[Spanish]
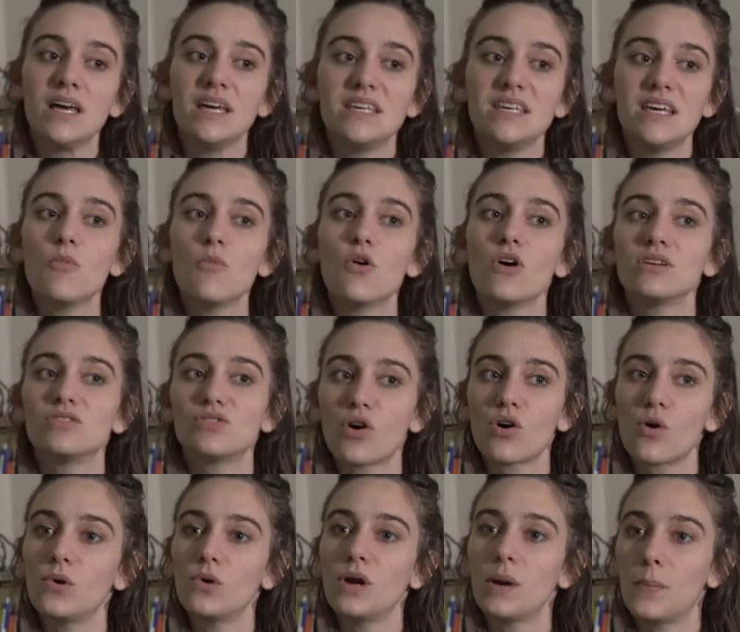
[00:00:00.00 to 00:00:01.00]
Y hemos hecho
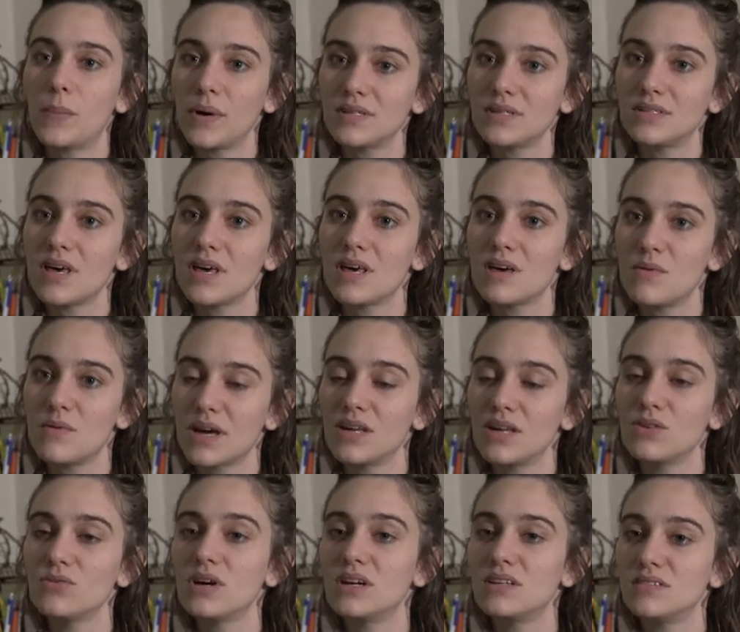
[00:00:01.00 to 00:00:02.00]
como una especie de
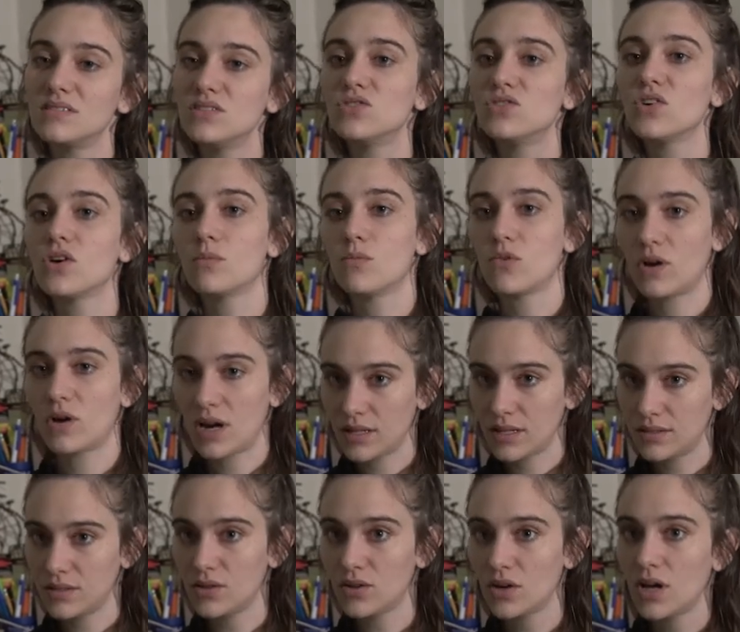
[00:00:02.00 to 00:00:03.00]
pequeño ejercicio
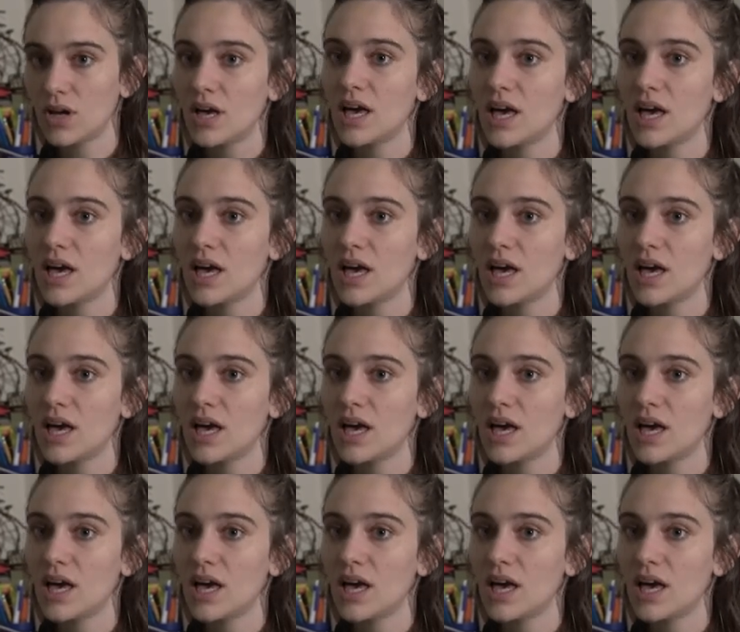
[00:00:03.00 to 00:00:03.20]
democrático.